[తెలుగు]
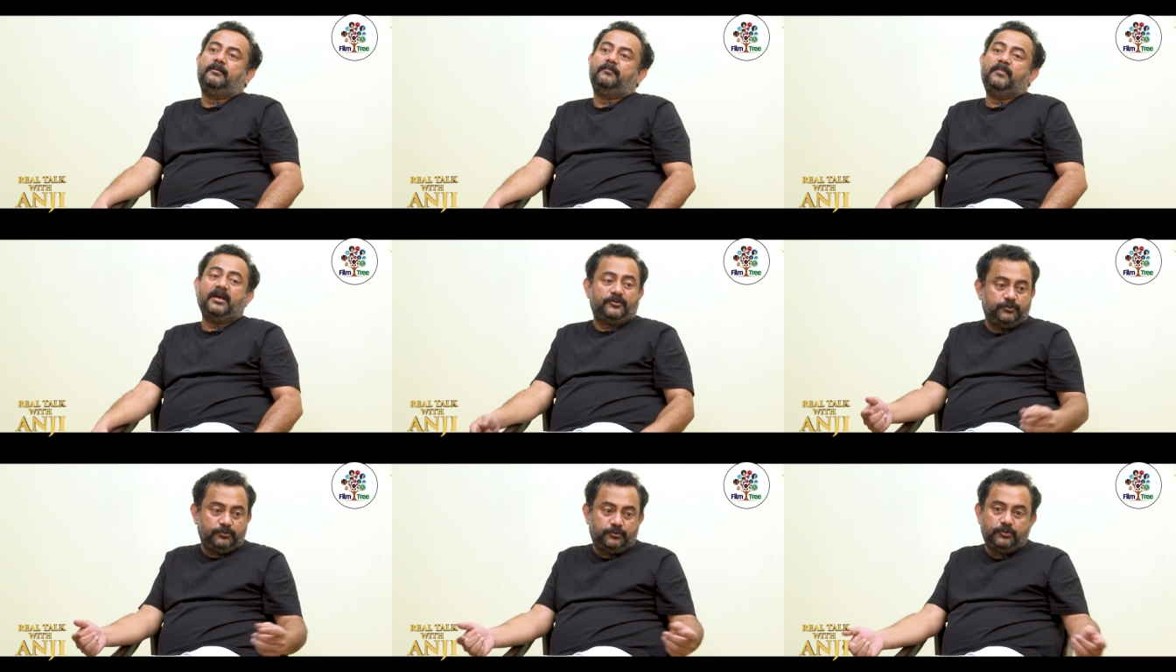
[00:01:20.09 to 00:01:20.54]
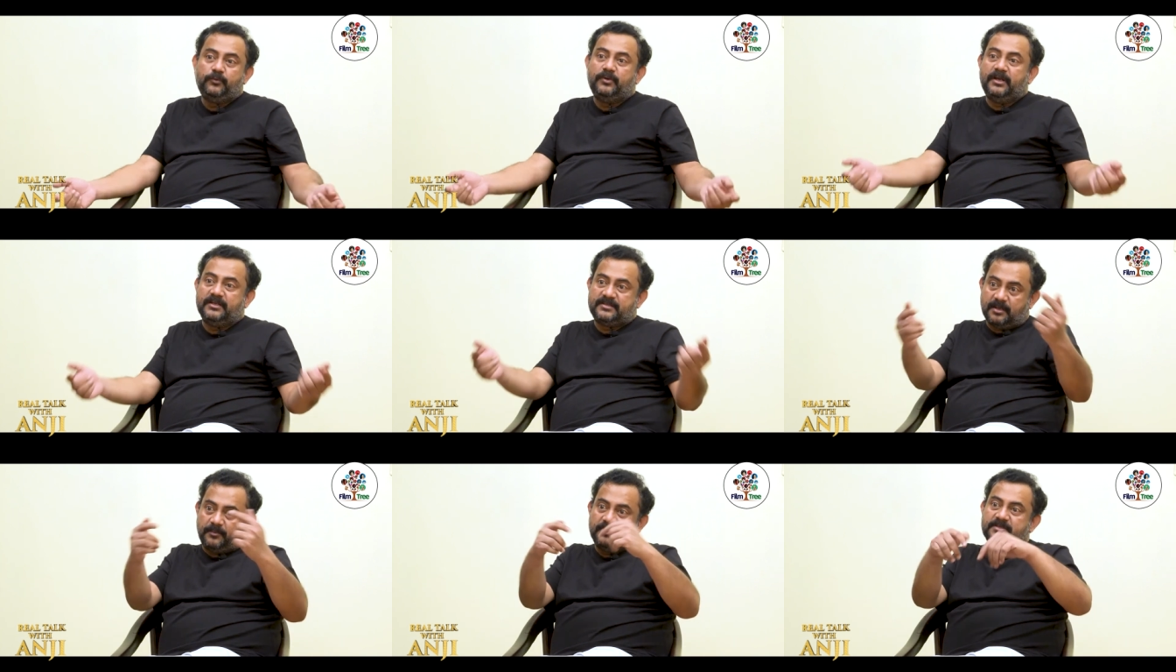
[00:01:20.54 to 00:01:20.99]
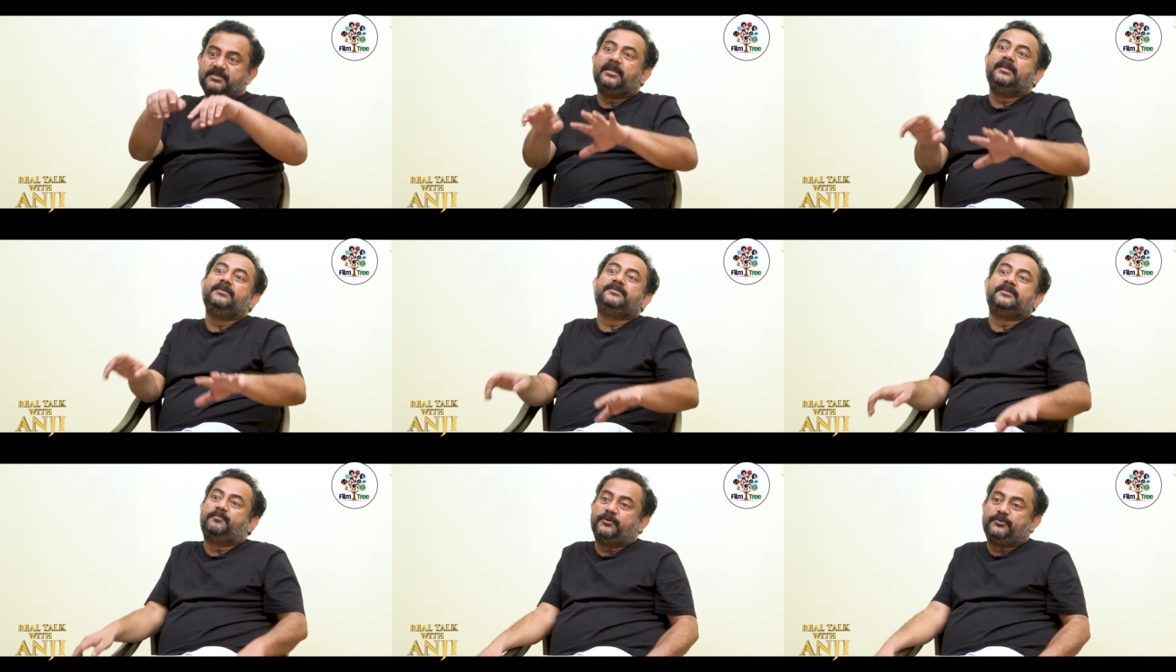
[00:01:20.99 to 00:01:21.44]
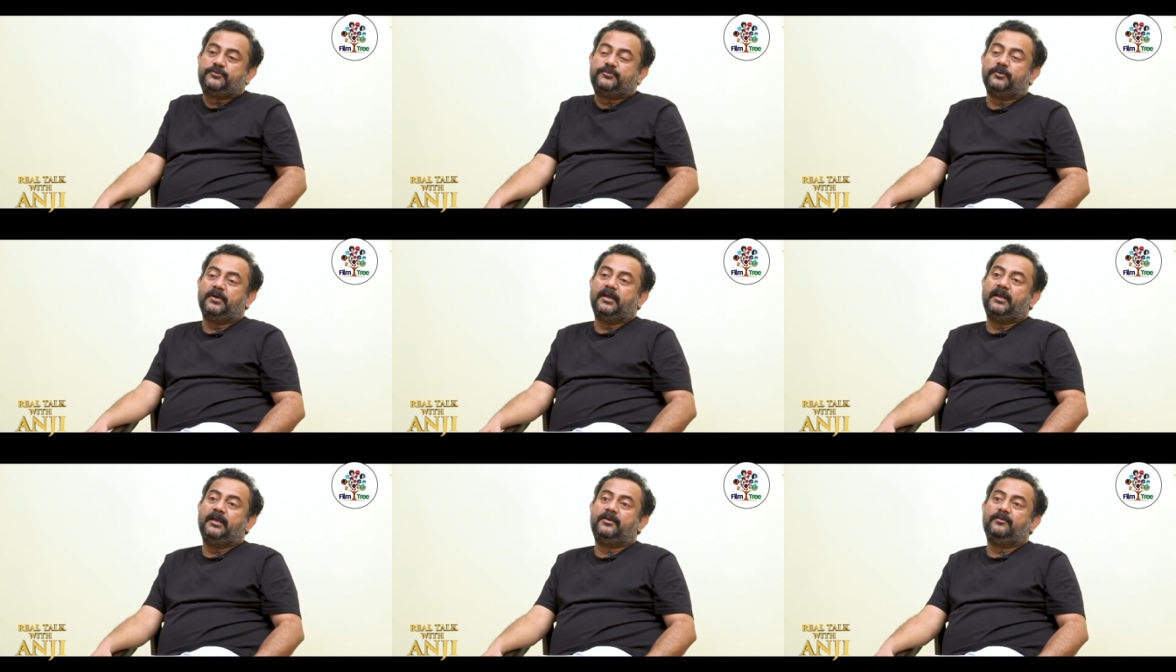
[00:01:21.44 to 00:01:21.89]
మన చుట్టూ ఉండే సమస్యల్ని చెప్పొచ్చు
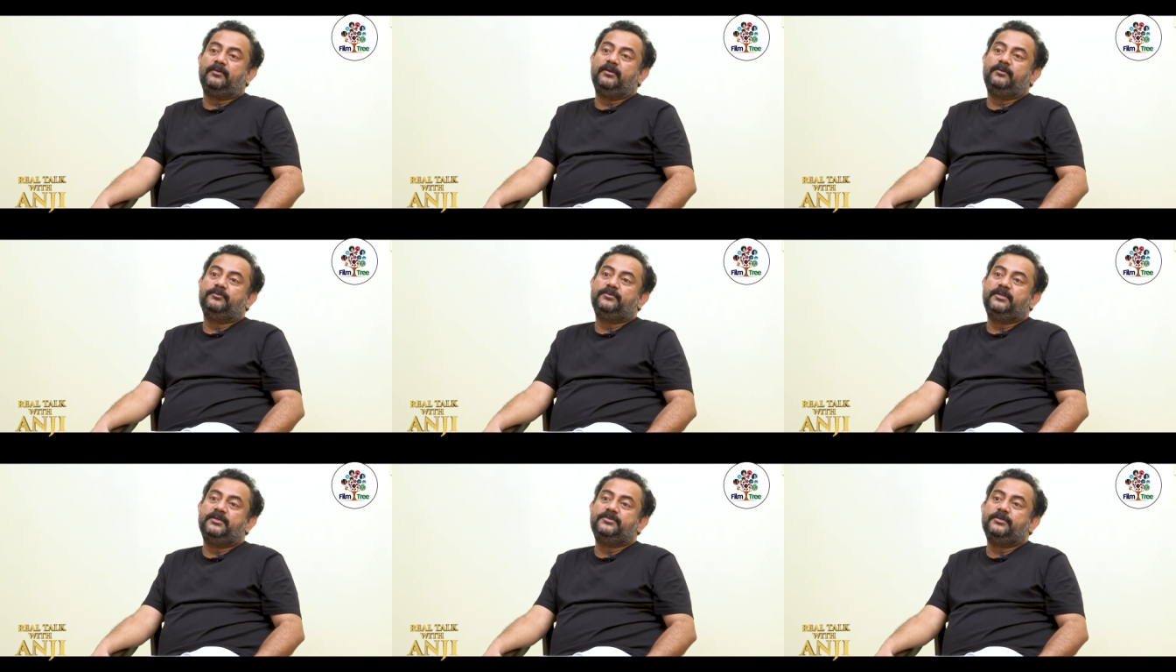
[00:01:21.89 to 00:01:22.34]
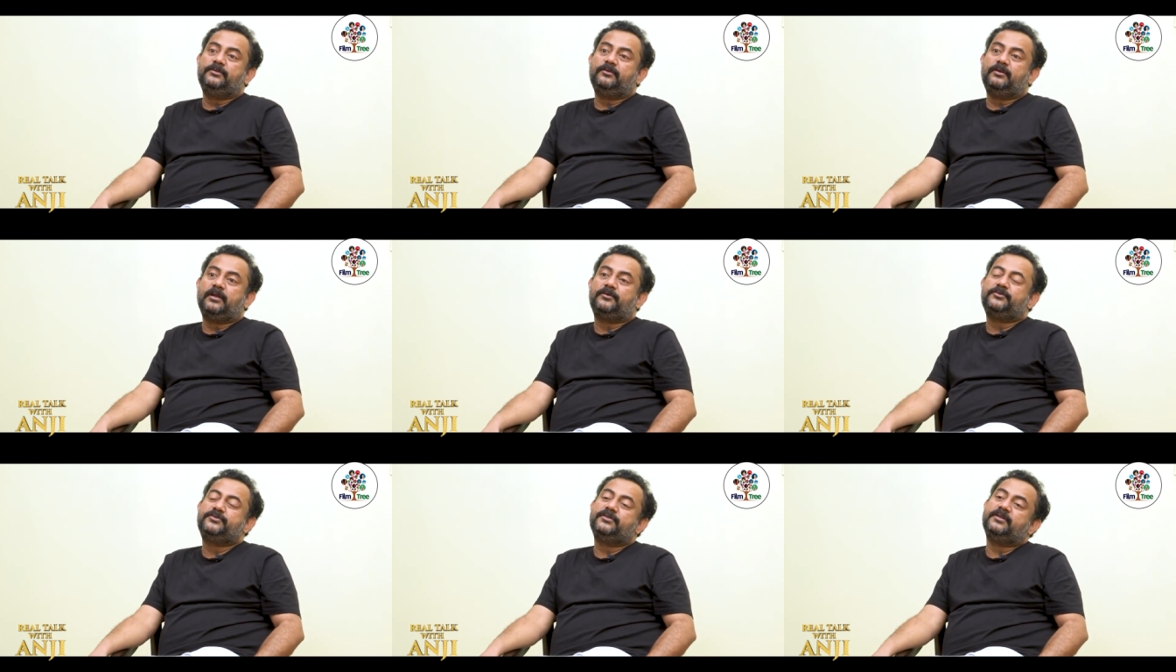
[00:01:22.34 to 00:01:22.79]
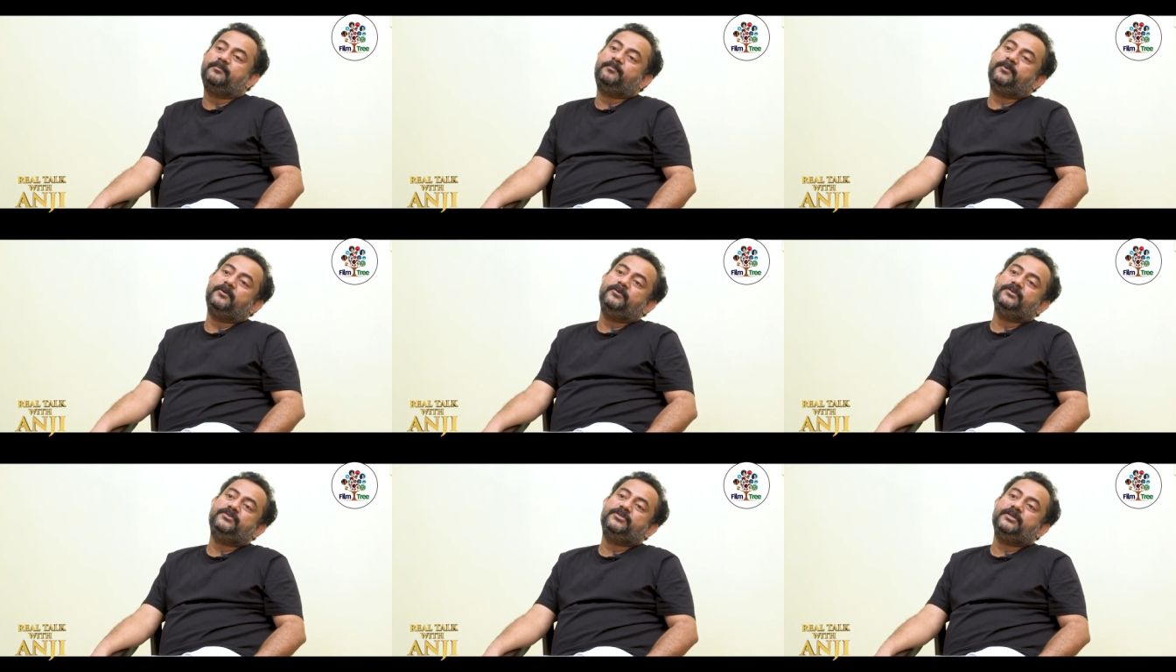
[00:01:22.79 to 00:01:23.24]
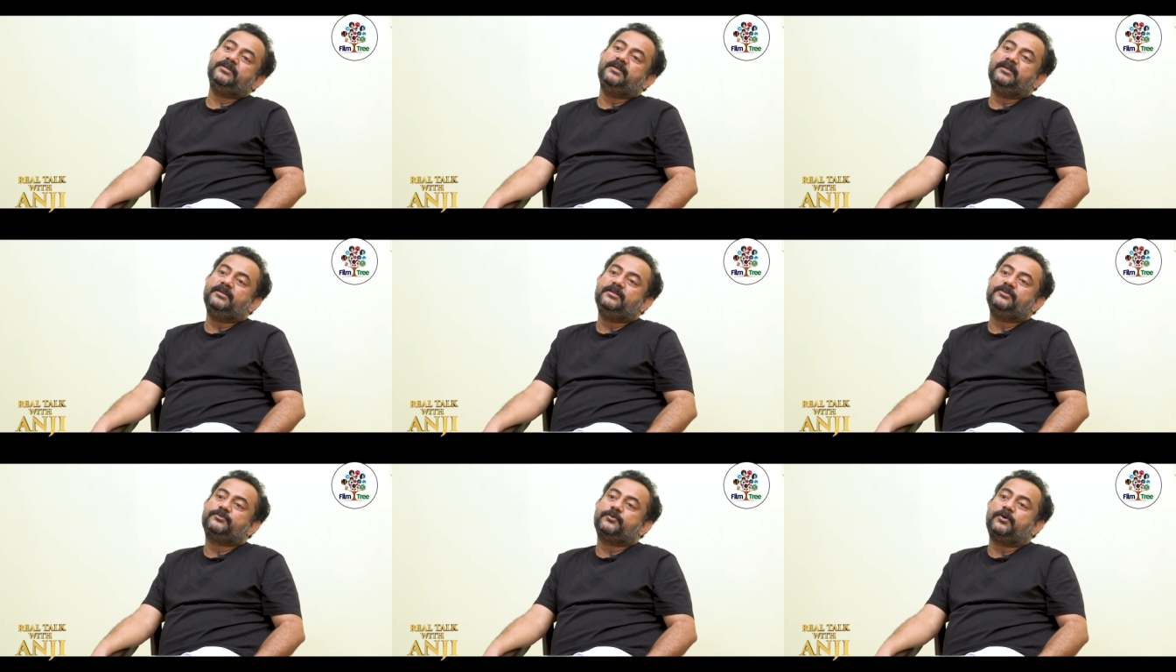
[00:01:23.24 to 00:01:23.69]
అనేటువంటి ఉద్దేశంతో నాకు చిన్నప్పటి నుంచి
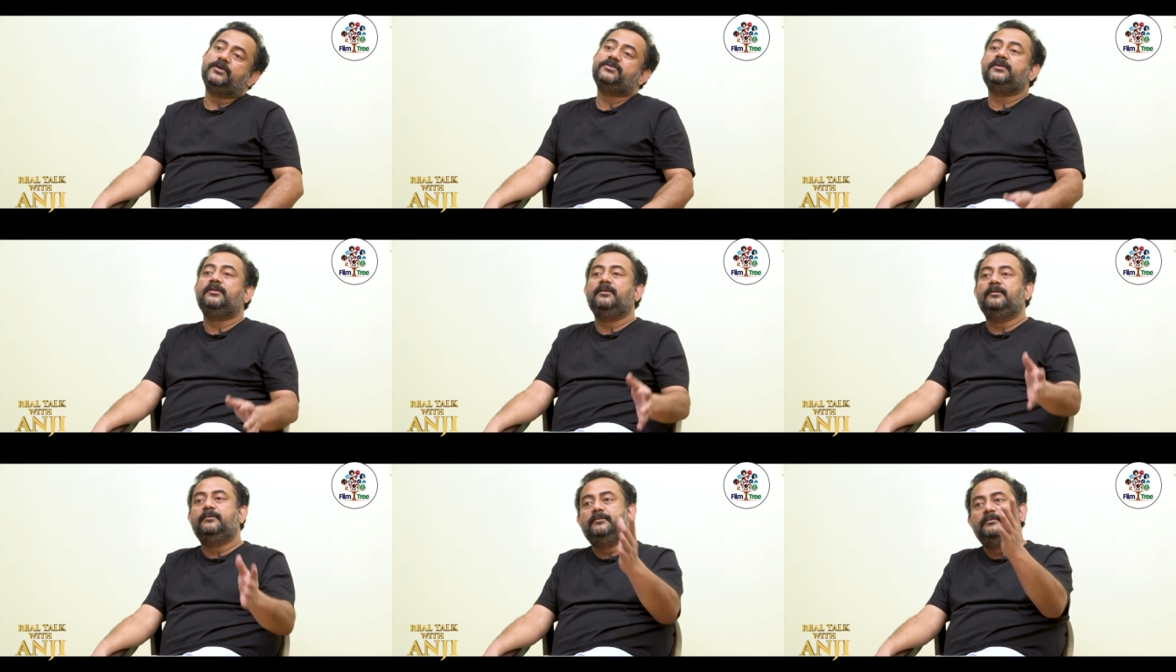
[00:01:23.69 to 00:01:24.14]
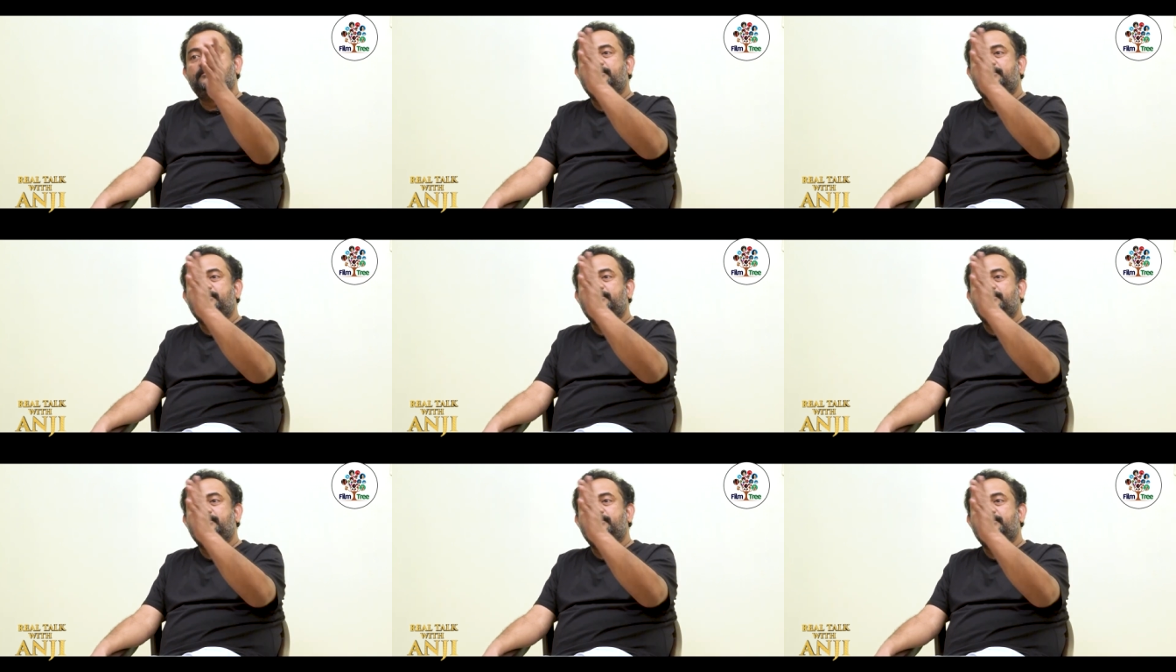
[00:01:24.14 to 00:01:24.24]
సోషల్